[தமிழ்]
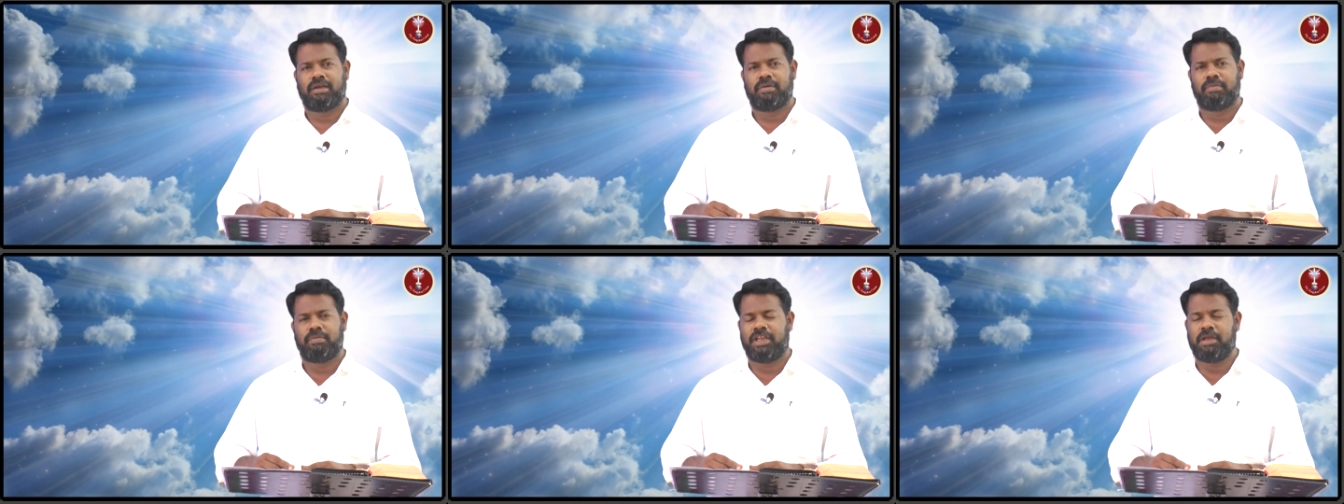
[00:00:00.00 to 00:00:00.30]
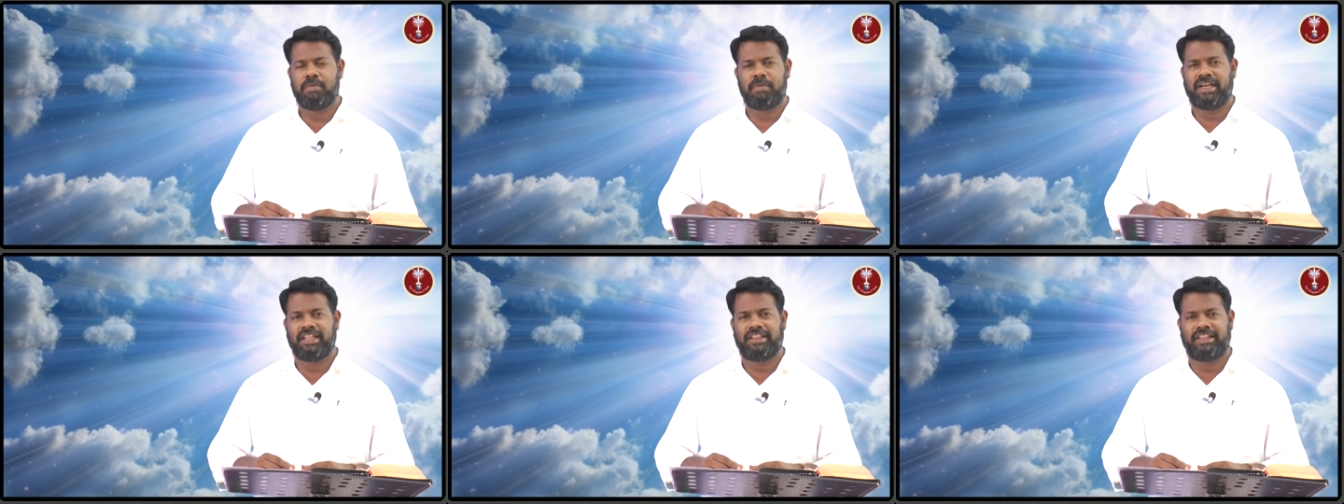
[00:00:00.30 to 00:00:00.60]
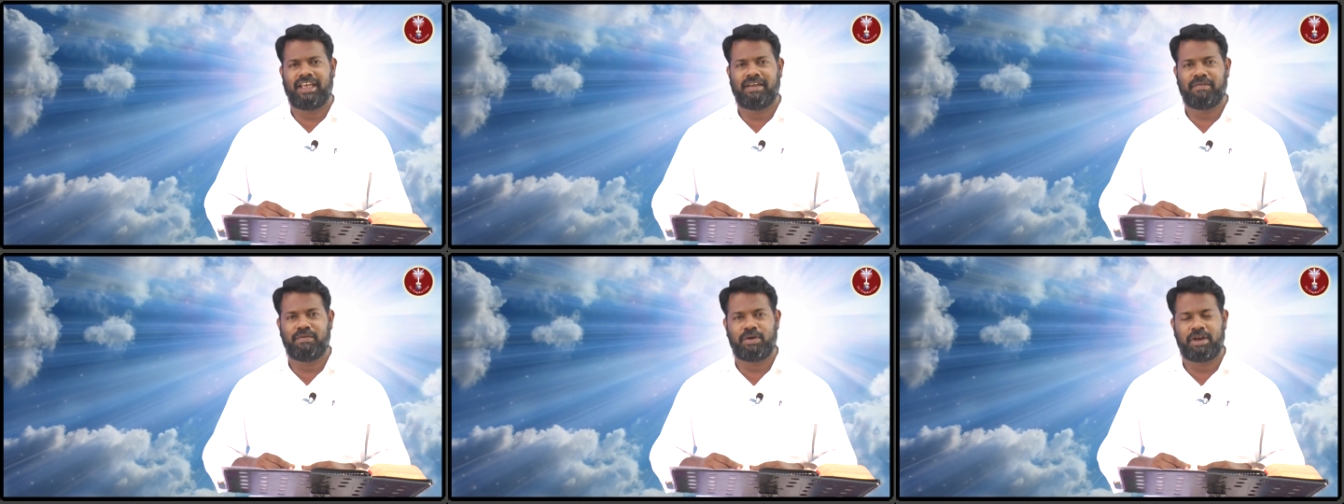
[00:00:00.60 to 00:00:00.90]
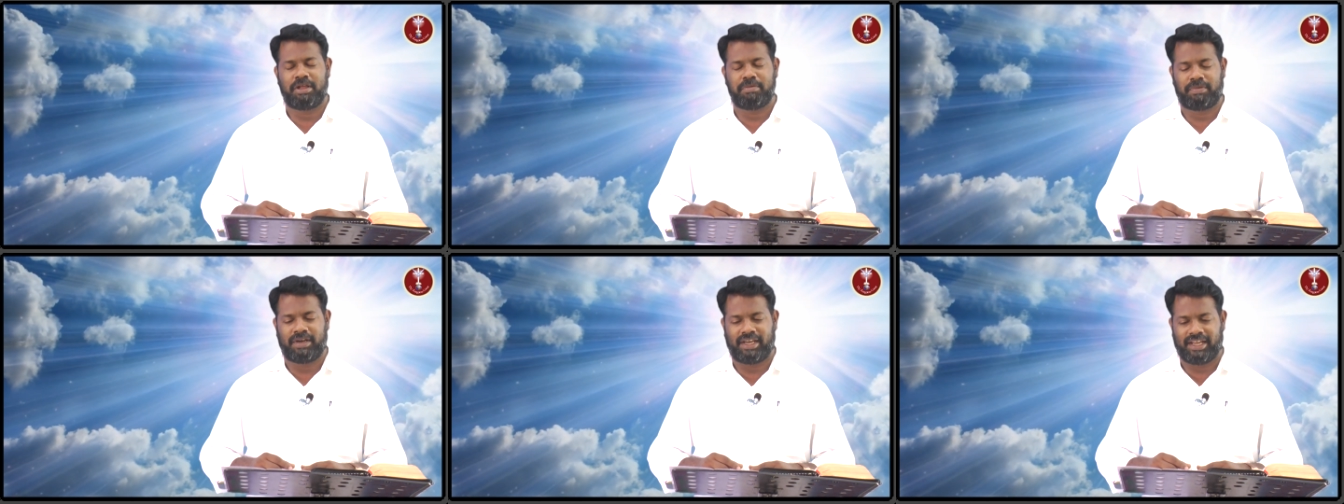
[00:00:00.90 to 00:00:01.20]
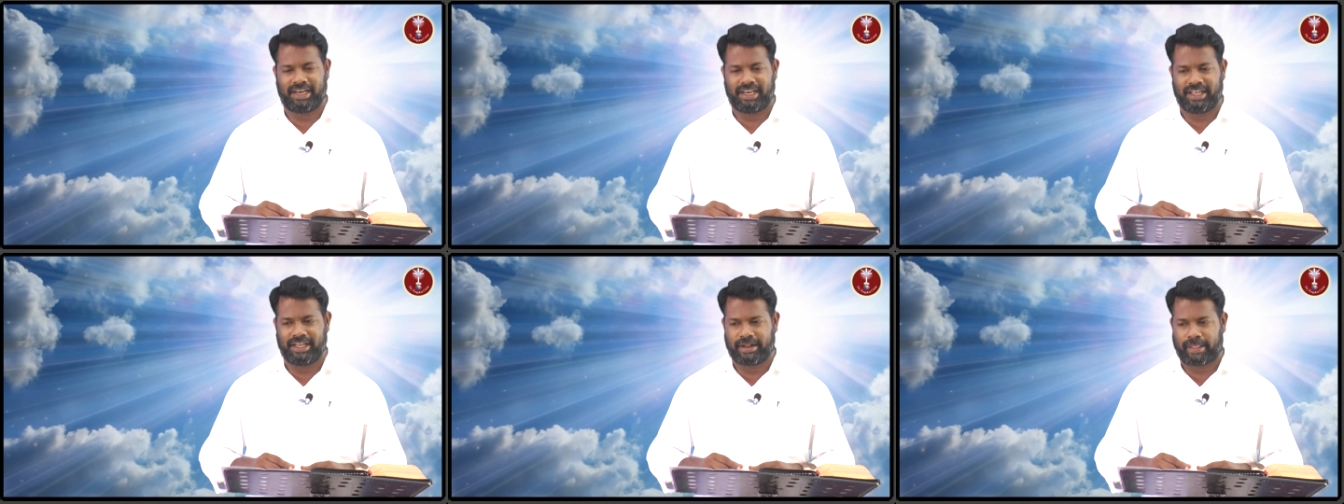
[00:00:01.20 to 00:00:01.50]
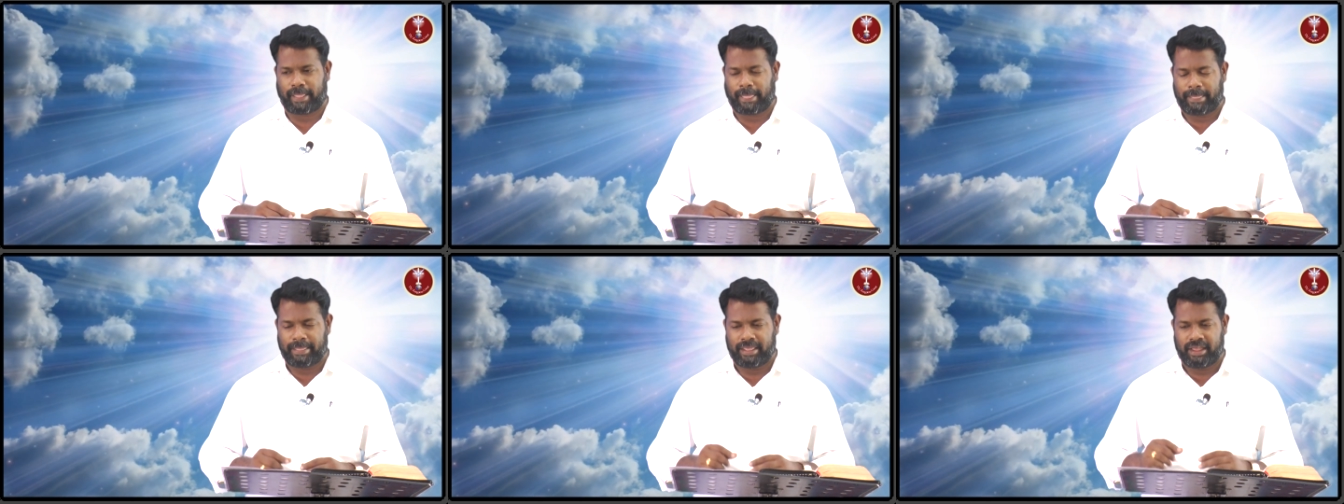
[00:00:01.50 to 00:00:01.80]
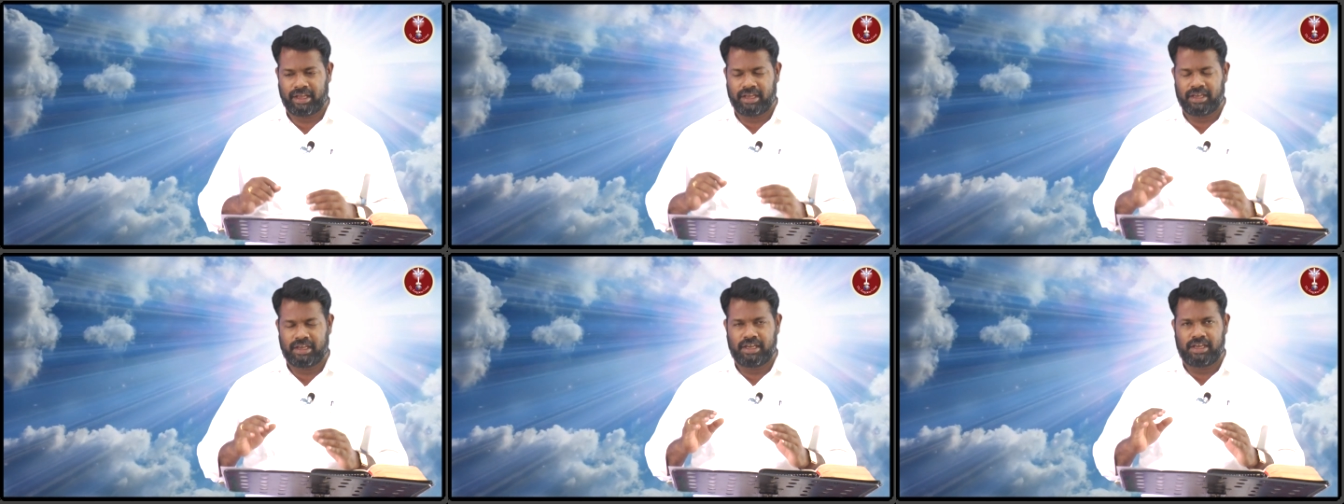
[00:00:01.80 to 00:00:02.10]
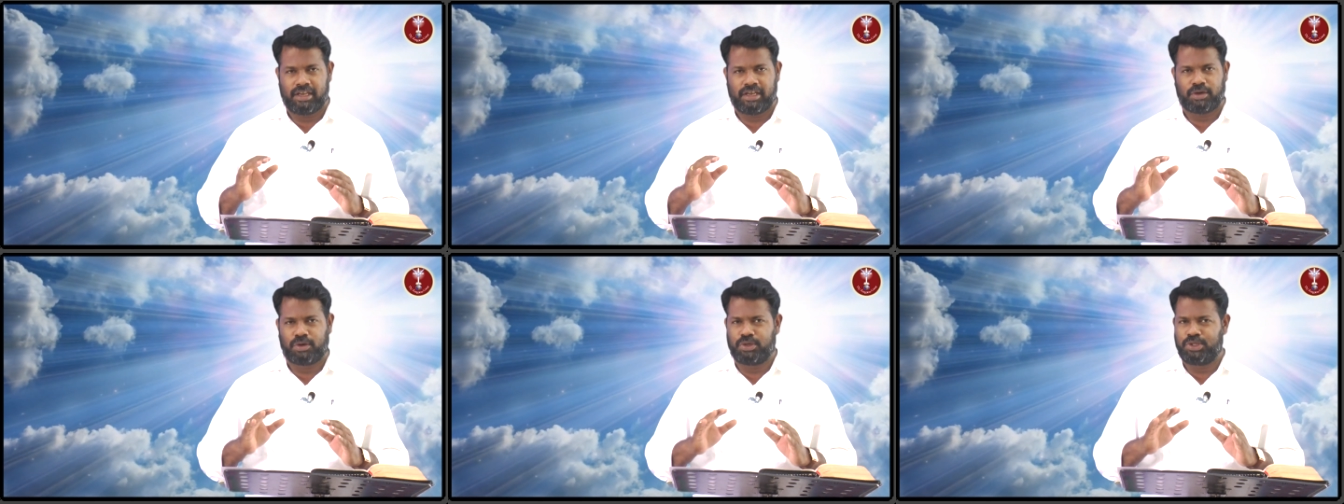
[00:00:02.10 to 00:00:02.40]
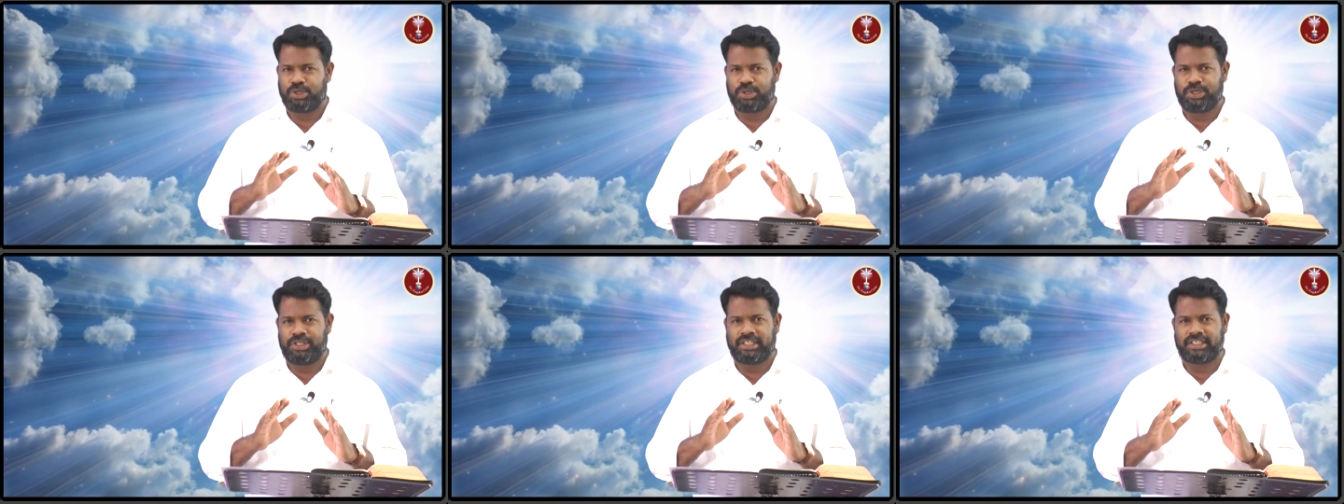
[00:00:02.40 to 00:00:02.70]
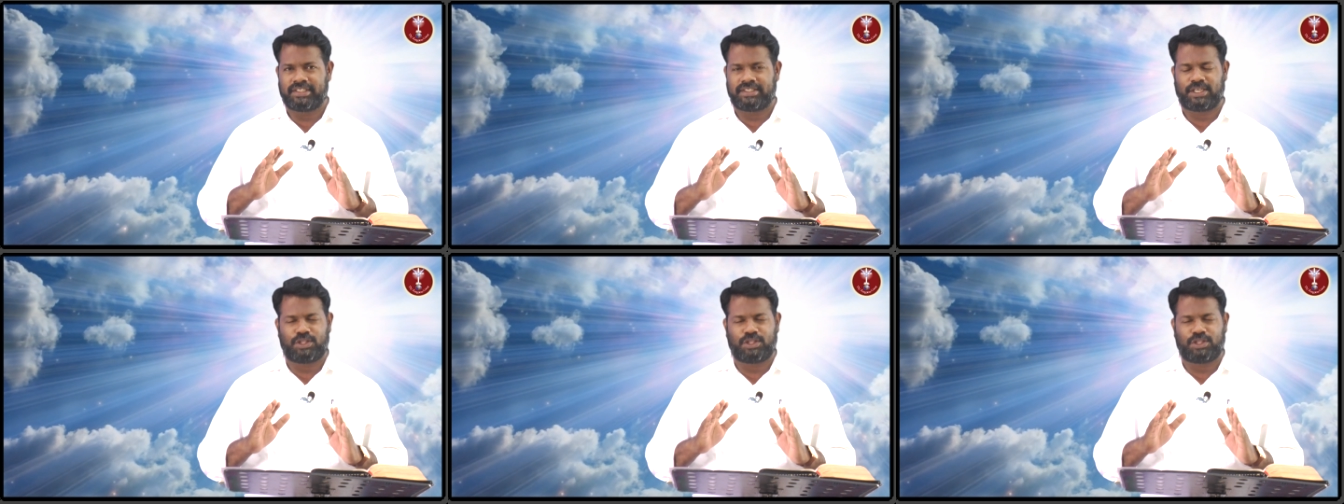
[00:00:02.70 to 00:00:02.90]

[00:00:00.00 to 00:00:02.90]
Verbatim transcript: பிரியமான தேவனுடைய பிள்ளைகளே கொஞ்சம் இந்த